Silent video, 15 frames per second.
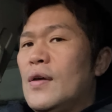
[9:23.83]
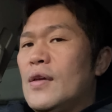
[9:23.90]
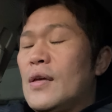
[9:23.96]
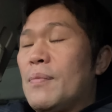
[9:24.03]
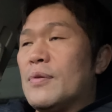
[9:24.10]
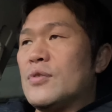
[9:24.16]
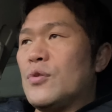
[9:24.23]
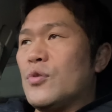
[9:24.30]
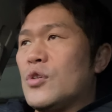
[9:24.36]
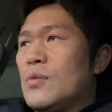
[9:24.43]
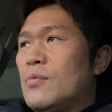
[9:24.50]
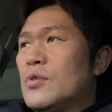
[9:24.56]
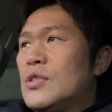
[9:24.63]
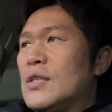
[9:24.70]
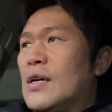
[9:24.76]
やっぱその気
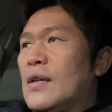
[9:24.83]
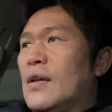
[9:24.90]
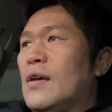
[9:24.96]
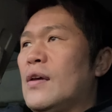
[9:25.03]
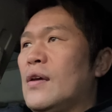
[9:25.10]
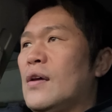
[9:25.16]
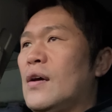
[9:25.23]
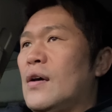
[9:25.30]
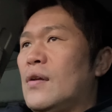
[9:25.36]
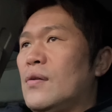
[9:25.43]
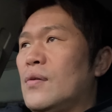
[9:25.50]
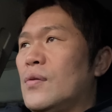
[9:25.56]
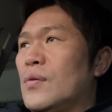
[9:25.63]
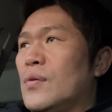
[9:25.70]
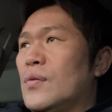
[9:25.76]
持ちがね、あの、
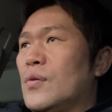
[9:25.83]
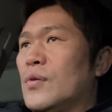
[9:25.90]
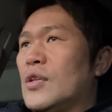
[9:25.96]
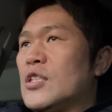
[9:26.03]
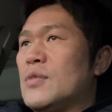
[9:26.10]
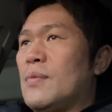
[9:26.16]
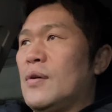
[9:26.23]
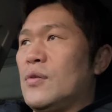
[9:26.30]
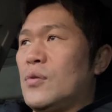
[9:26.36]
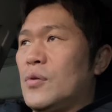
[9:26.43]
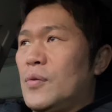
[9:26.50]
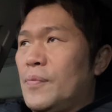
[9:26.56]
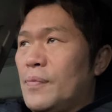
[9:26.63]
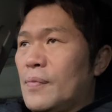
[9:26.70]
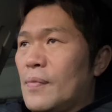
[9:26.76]
乗ってしまうと、